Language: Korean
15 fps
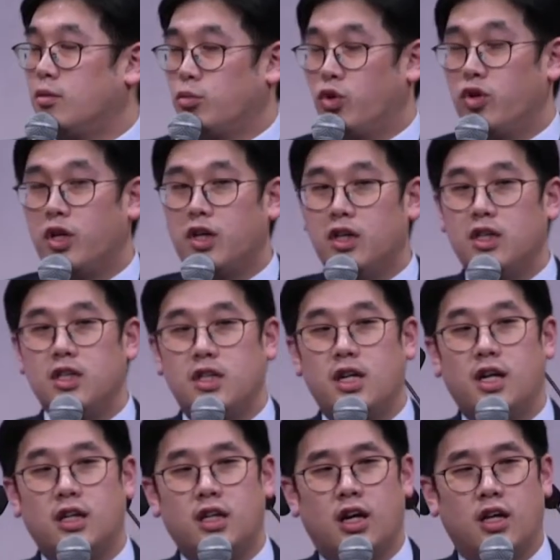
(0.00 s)
뭔가 이
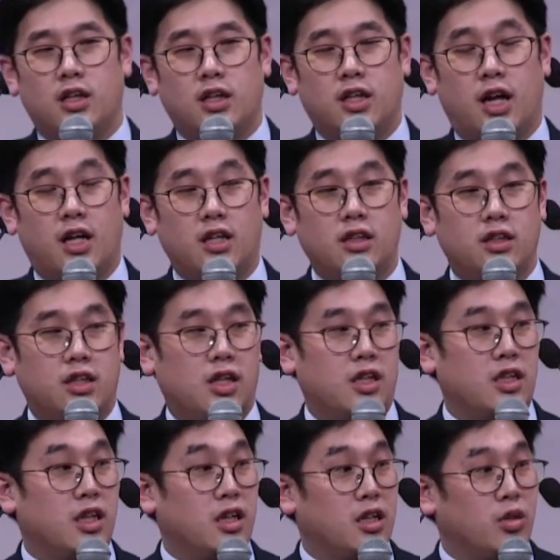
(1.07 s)
이야기 안에 다른
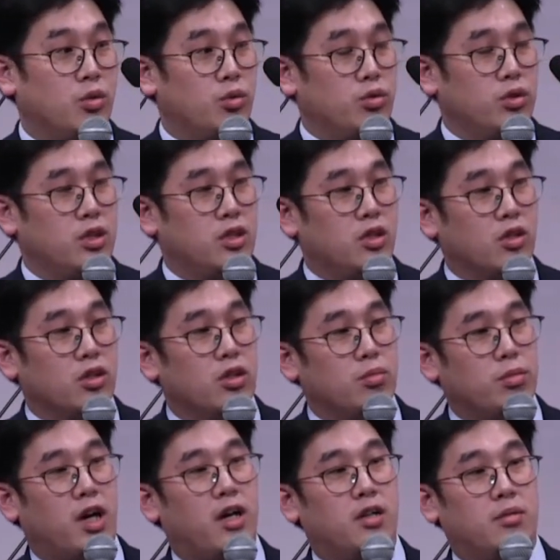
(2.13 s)
이야기가 있고 이
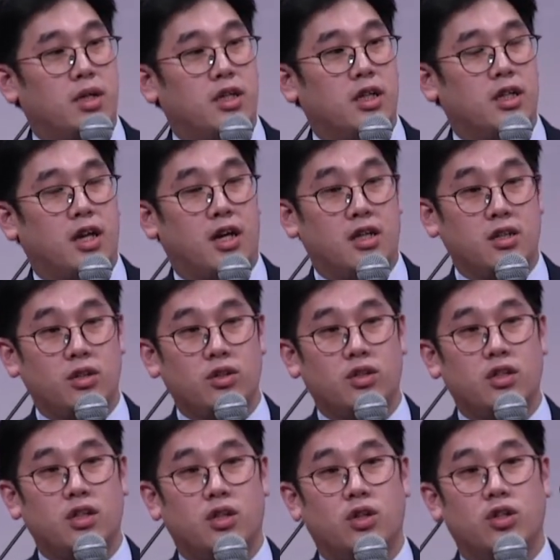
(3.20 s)
청년 마음 안에 다른
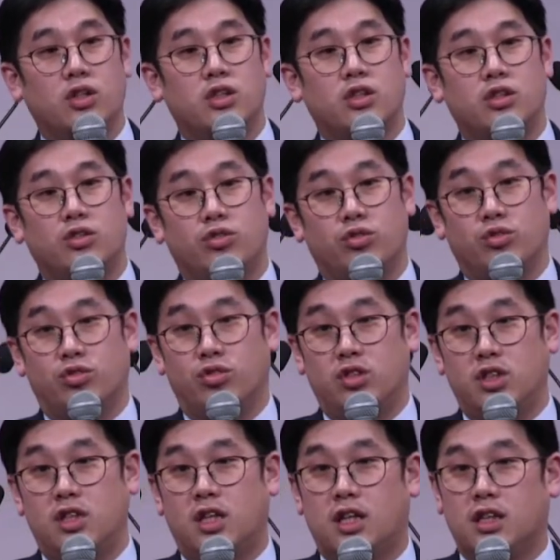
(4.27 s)
것들이 더 있을 수
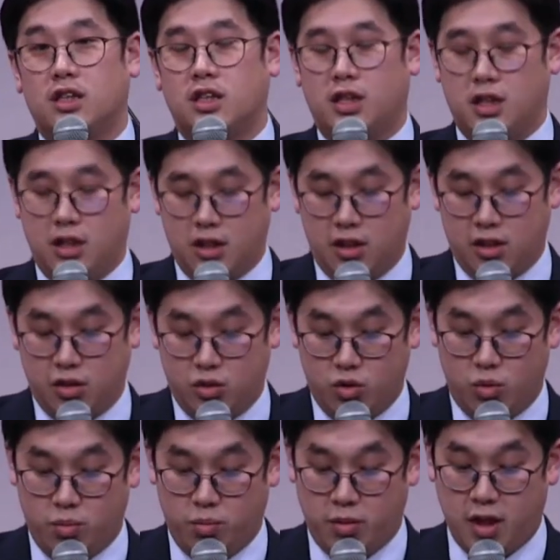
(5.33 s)
있다는 생각들을
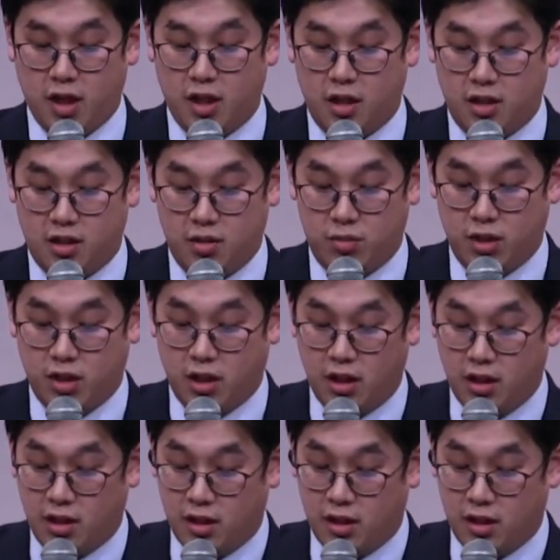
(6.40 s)
좀 하게 됐습니다.